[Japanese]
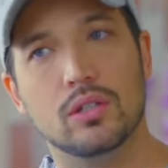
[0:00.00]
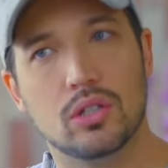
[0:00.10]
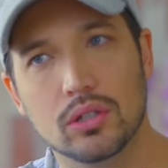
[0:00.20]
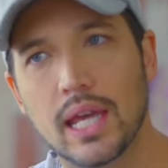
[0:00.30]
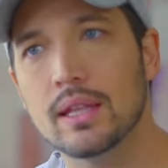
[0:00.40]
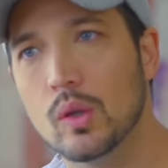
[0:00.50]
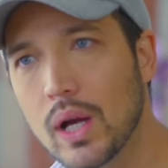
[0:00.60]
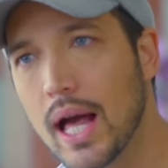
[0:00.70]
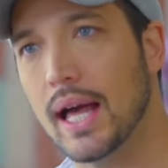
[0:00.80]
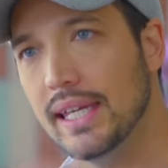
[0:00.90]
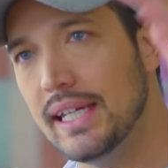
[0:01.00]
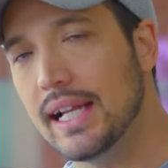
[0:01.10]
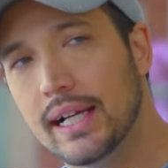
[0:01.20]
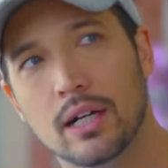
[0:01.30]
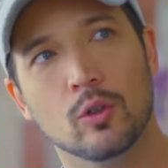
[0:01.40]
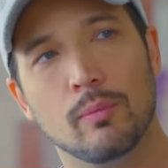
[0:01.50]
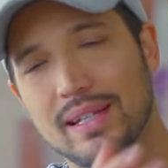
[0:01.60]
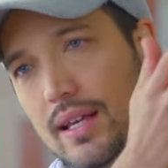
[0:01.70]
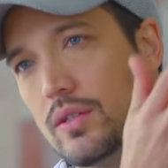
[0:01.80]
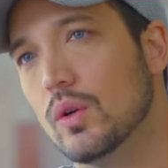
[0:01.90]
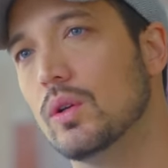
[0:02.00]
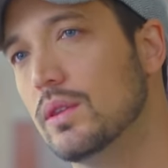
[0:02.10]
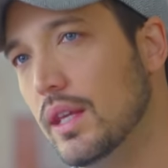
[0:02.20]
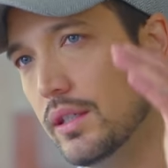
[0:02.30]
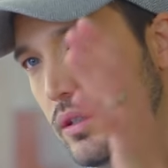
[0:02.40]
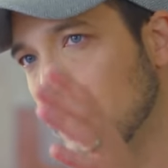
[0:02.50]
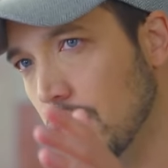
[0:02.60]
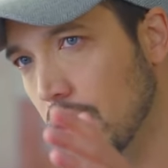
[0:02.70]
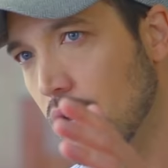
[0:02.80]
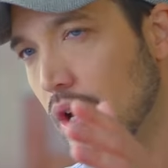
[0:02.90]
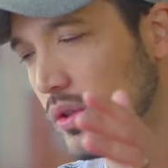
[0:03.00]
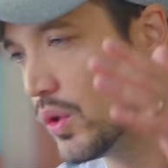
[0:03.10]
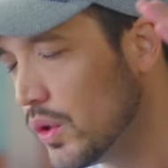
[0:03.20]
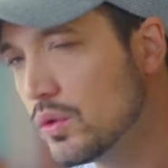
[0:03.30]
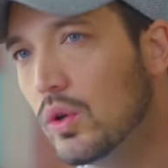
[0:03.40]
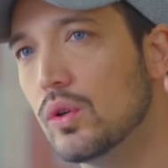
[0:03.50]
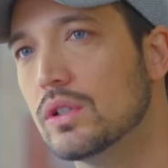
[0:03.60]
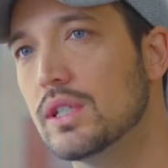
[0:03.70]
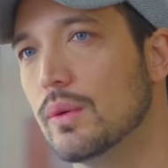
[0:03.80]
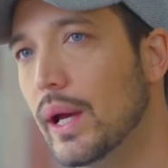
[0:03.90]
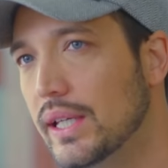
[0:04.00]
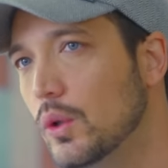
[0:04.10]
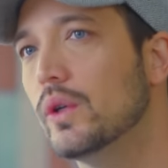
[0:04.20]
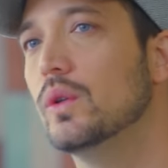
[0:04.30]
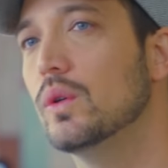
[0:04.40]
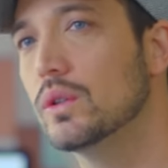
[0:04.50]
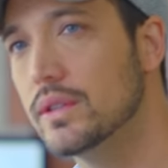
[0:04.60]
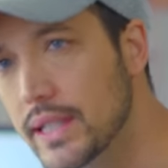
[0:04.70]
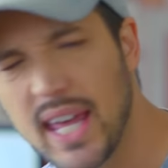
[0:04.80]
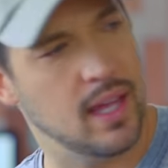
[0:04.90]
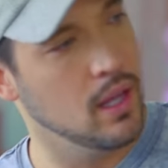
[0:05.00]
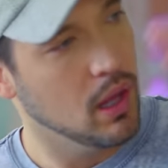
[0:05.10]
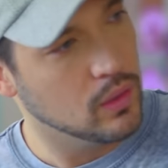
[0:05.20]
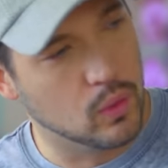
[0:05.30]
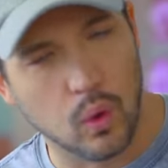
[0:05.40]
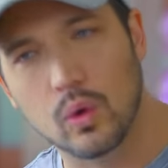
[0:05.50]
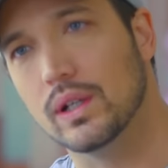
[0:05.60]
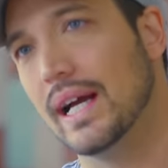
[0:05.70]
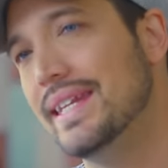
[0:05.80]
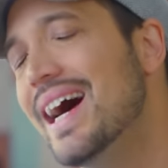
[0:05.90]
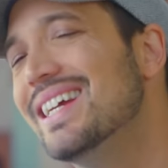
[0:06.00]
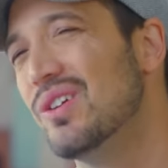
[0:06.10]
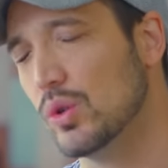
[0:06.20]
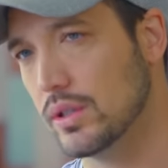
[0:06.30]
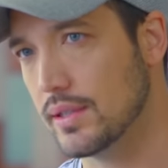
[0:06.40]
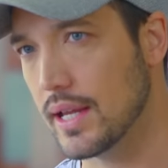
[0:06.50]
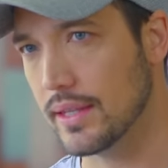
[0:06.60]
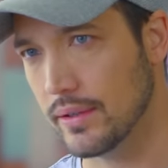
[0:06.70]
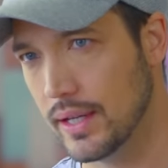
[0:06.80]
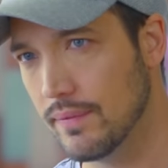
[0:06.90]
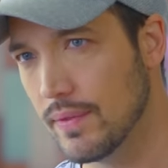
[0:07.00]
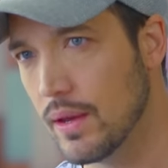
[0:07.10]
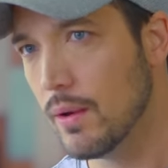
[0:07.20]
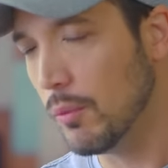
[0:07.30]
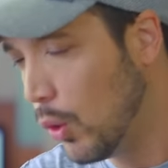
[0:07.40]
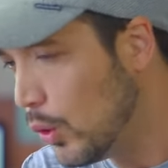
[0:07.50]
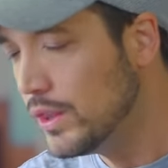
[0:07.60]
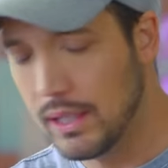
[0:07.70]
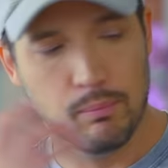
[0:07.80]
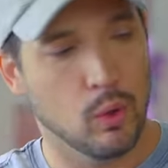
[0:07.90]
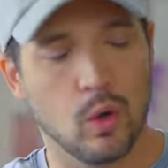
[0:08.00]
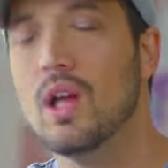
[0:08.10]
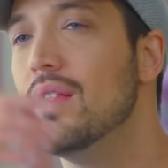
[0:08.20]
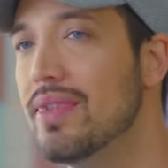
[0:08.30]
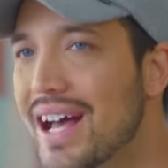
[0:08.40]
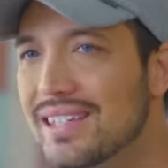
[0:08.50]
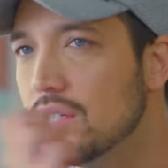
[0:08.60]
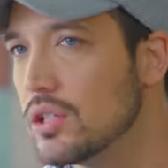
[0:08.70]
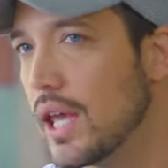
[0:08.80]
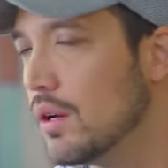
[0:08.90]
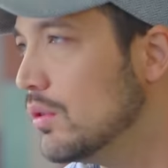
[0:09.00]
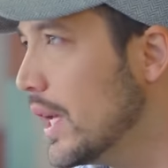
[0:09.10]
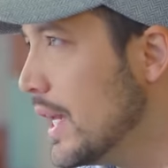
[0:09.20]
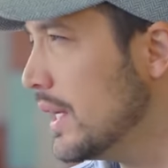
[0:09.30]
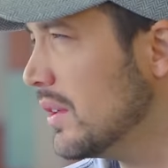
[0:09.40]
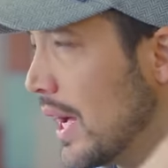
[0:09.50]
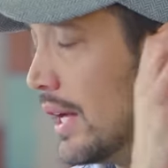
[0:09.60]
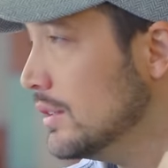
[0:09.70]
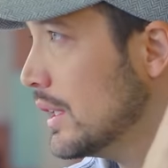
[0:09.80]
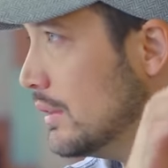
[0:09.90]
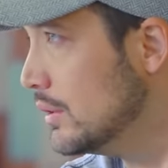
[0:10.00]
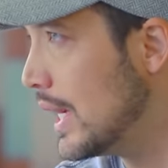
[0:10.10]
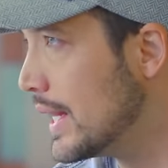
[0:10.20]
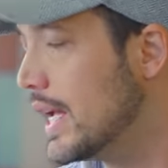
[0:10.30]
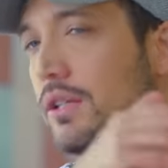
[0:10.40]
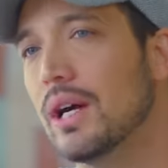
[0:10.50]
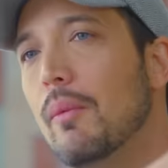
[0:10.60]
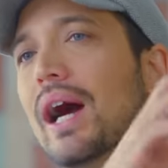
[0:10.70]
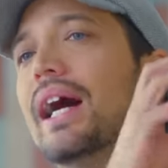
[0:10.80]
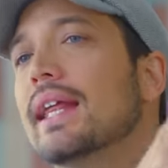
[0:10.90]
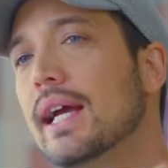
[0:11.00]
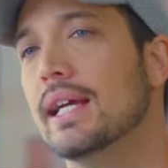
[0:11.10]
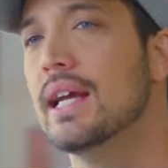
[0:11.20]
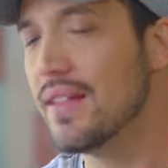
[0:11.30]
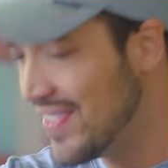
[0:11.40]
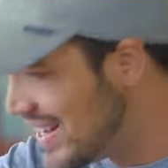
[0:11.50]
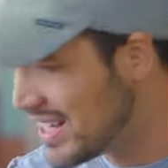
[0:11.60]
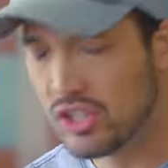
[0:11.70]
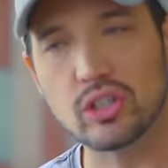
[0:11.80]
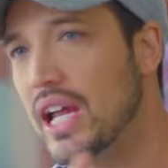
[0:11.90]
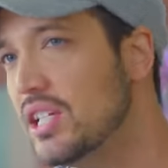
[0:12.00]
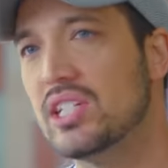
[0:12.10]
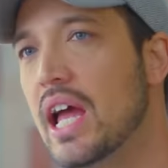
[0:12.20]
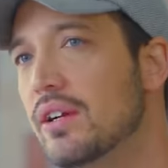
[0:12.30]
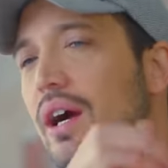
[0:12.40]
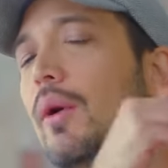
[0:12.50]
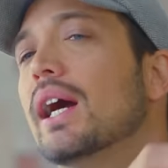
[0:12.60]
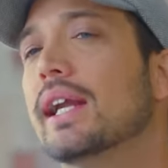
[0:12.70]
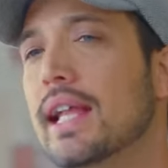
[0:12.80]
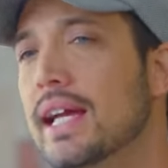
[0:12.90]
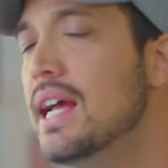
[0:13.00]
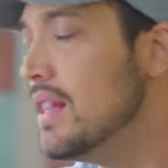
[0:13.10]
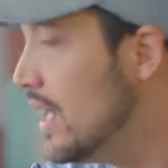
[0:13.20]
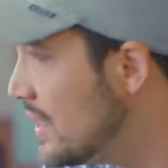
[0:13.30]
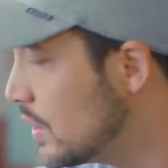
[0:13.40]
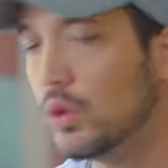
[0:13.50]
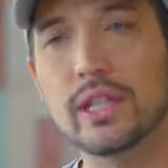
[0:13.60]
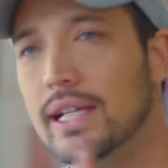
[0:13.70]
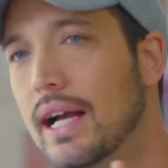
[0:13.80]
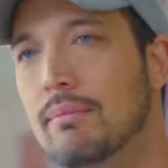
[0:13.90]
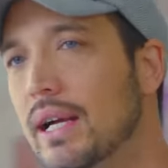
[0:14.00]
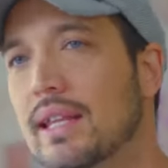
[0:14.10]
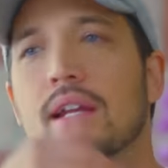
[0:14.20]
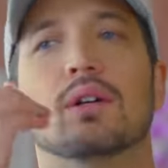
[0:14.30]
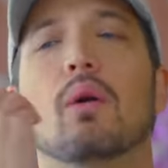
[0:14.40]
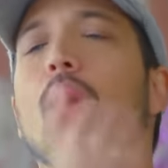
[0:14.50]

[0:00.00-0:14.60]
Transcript: 受験とかいい大学を目指そうっていうその洞窟はひどい洞窟で、ゴールがない洞窟なんだよね。もう本人もなぜ受験を受けないのか受からないのかわからない、なぜ宿題しないのかわからない、なぜこんなに頑張らないのか